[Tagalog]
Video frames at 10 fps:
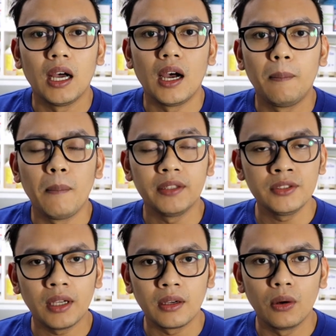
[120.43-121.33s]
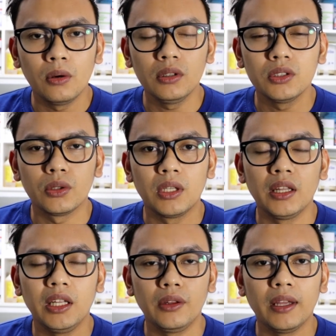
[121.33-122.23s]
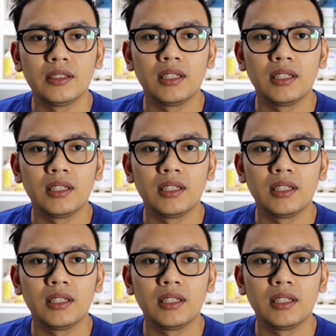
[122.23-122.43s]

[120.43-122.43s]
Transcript: uh, months ago. So, nandito yan